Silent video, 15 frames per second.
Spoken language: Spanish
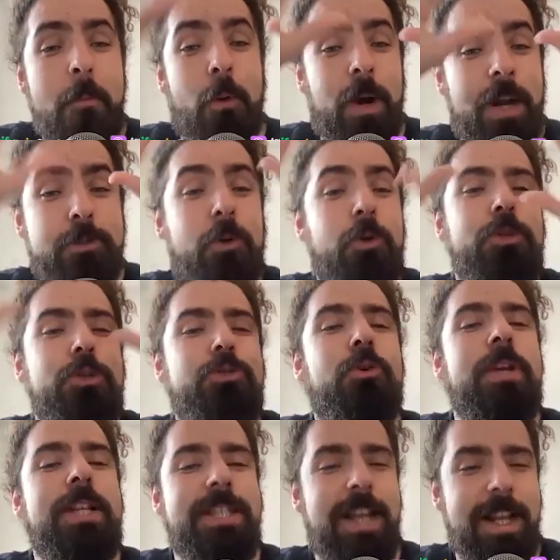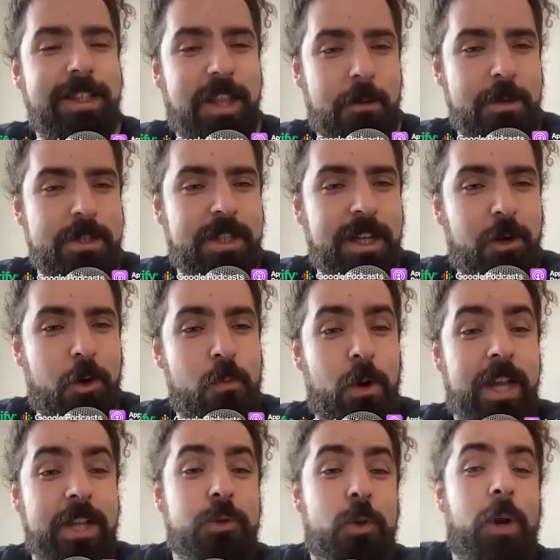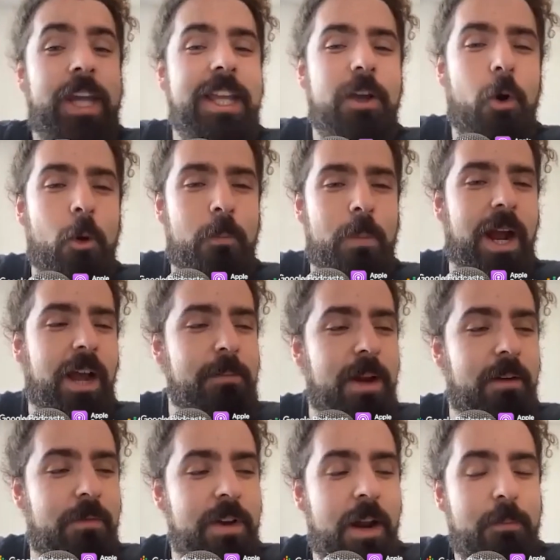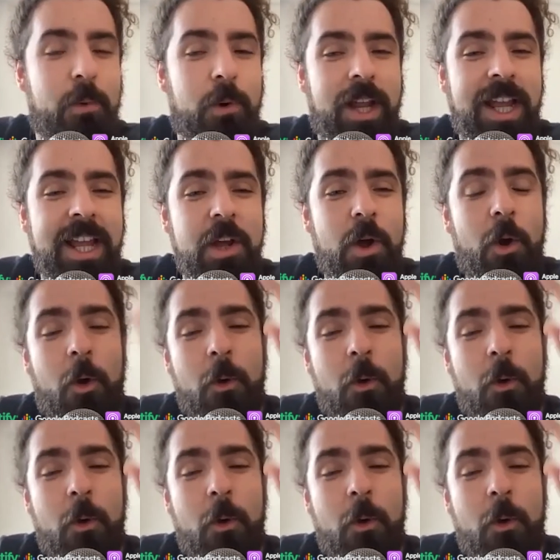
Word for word: Por las condiciones de la entrevista, como que escogí Oppenheimer al final porque